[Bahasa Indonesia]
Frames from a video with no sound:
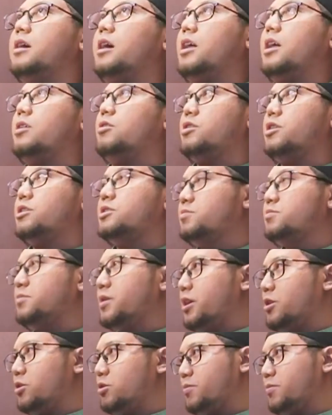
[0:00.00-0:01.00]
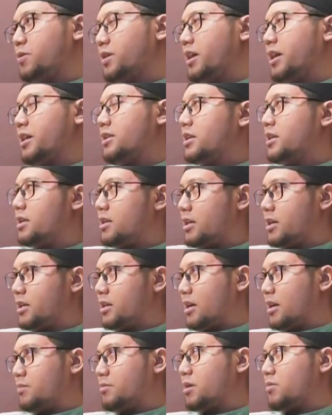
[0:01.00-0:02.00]
Kalau hisbah itu berkaitan
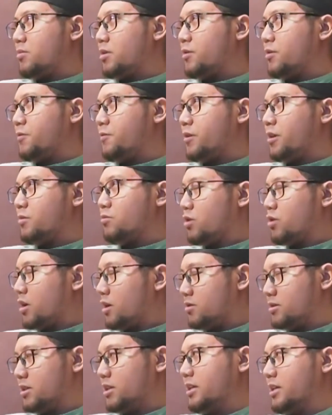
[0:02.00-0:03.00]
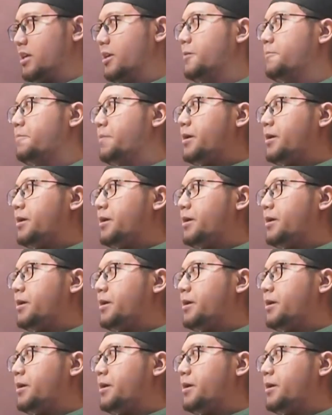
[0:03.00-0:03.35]
dengan amar ma'ruf nahi munkar zatnya.